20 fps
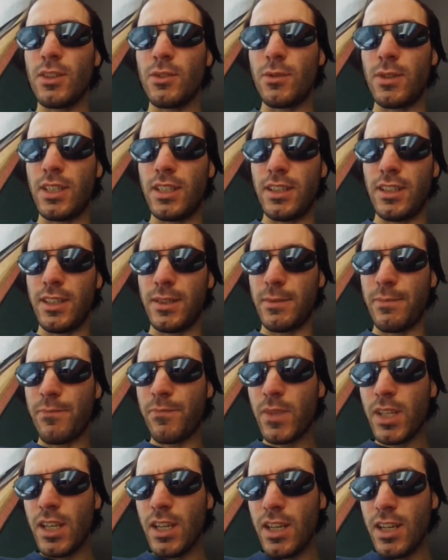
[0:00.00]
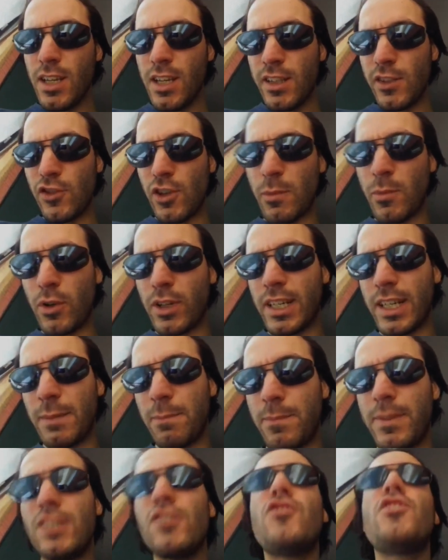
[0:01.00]
Quindi diciamo
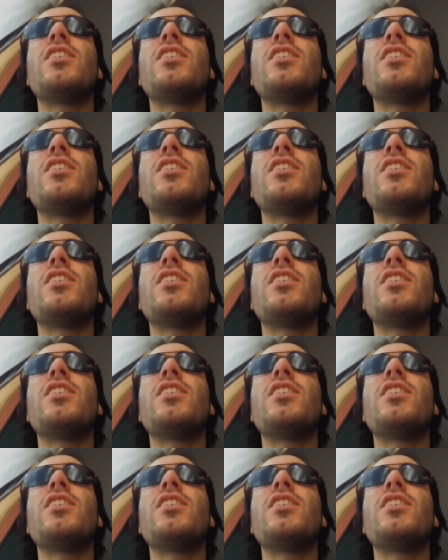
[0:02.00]
che